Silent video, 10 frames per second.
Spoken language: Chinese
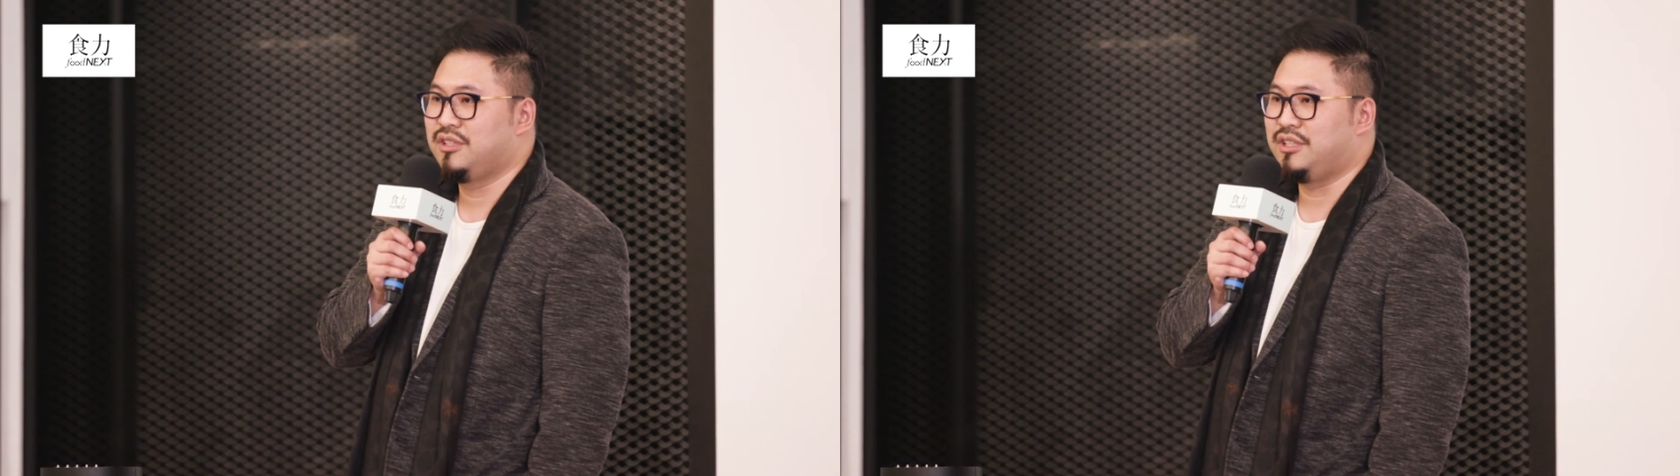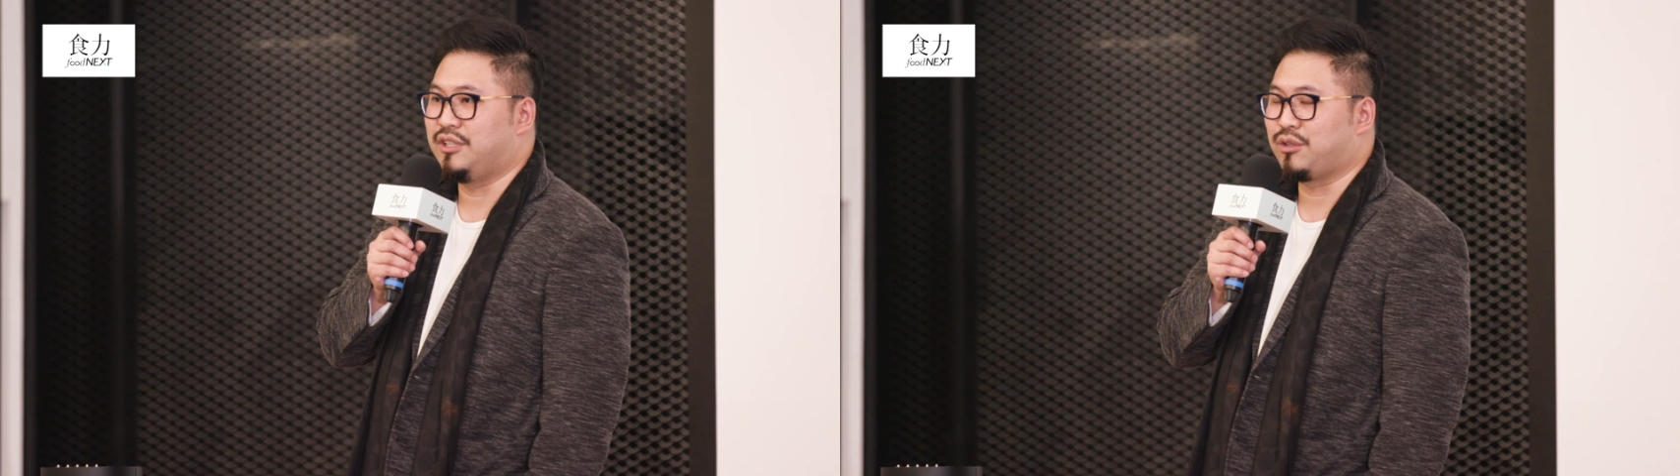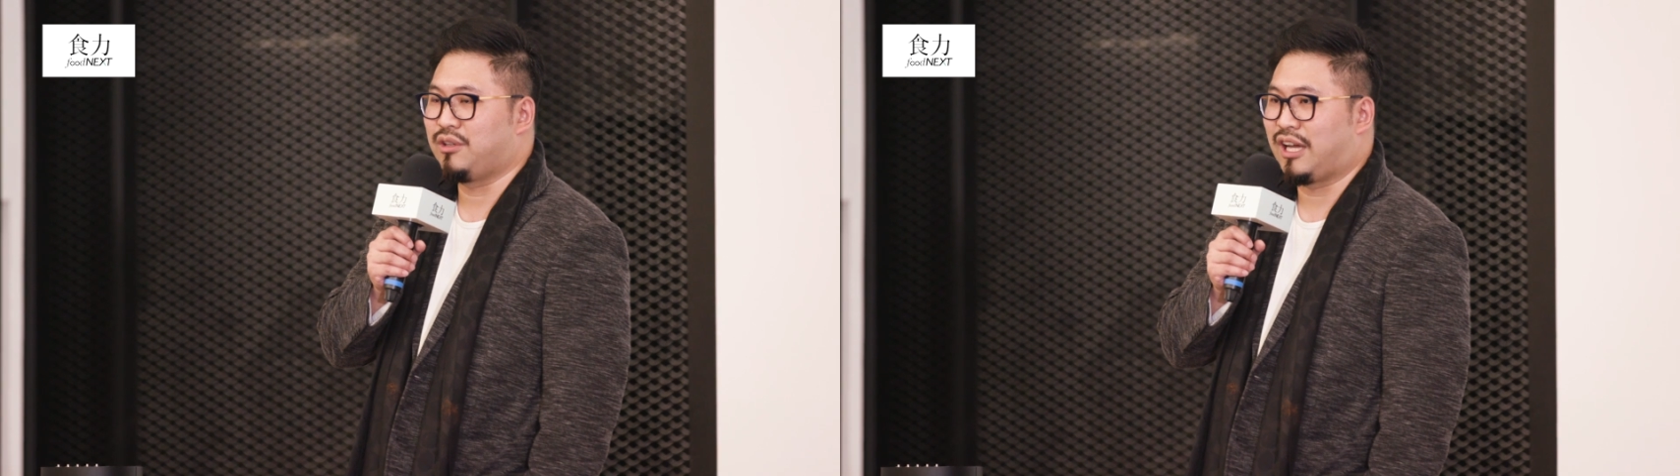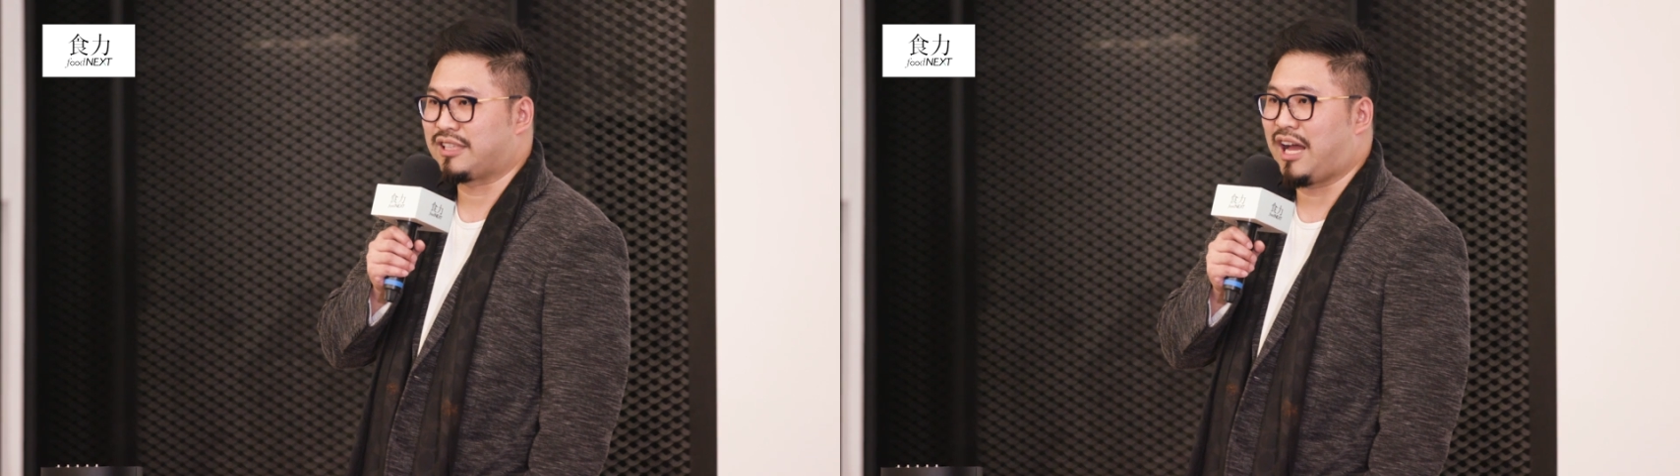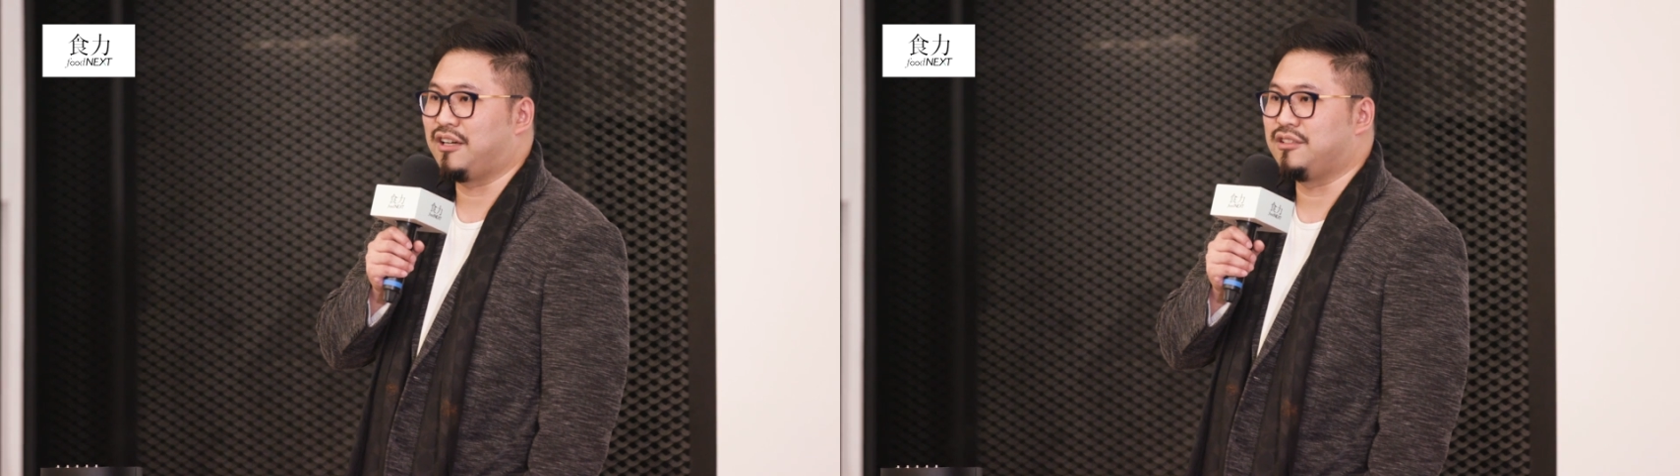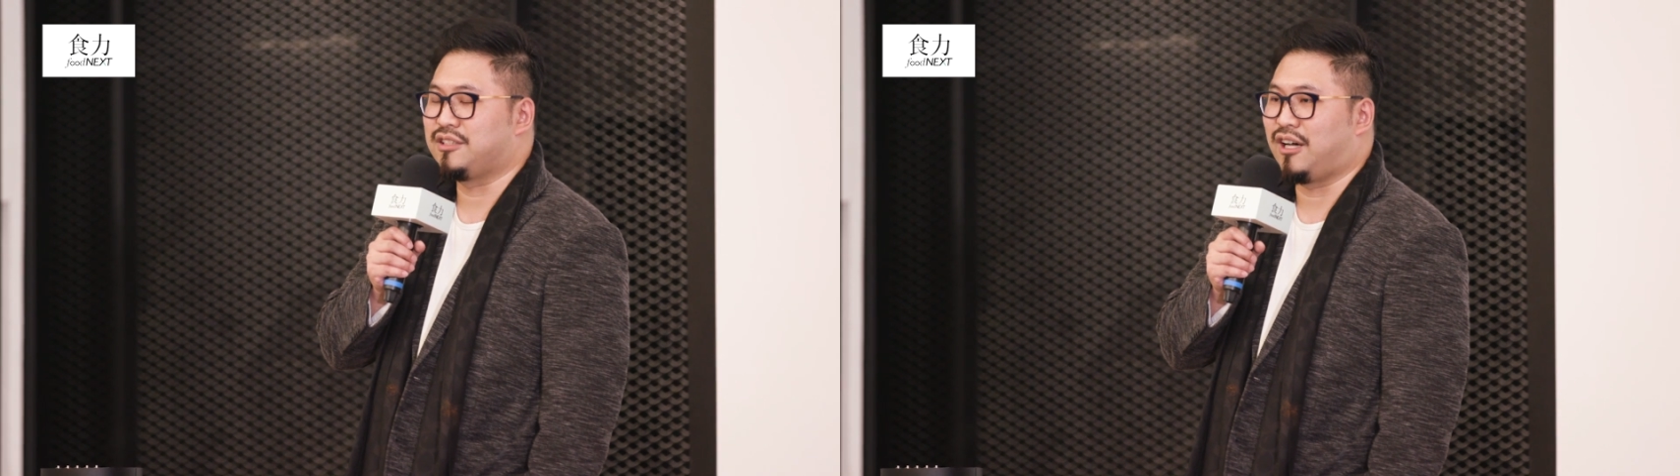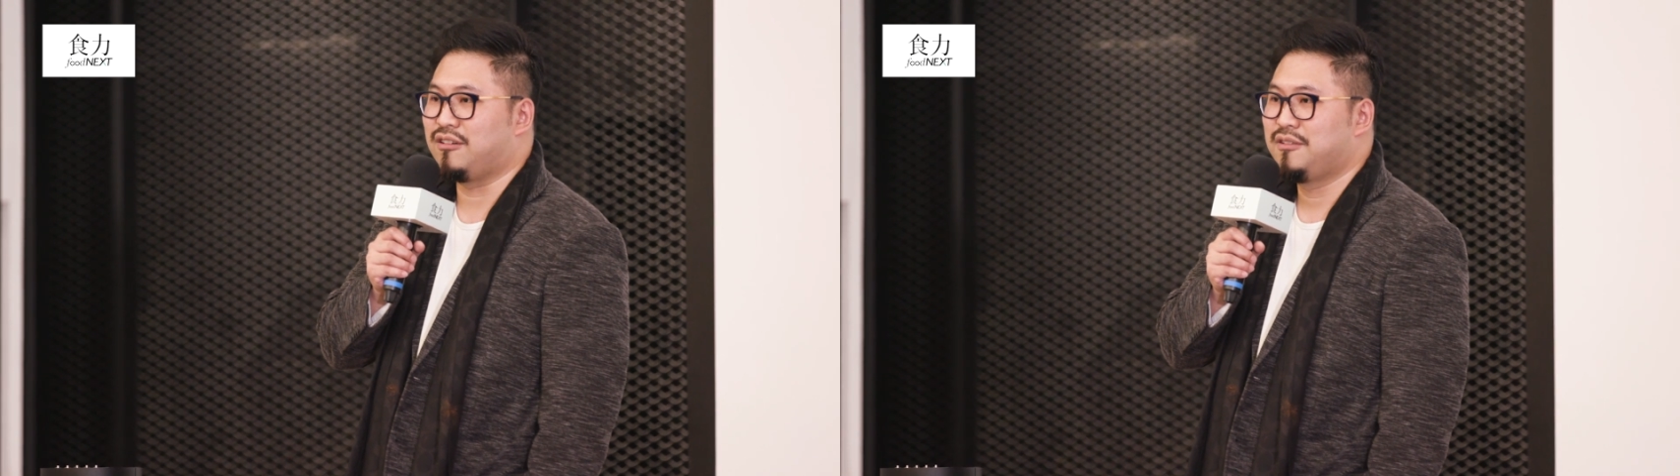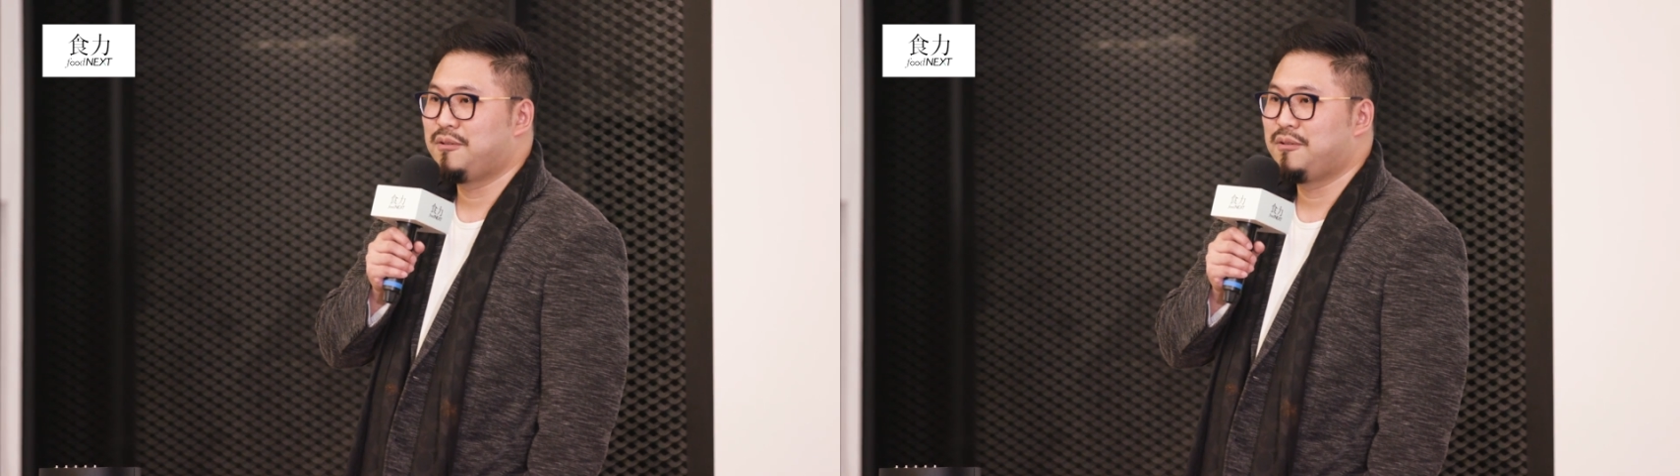也能够让大家喝到。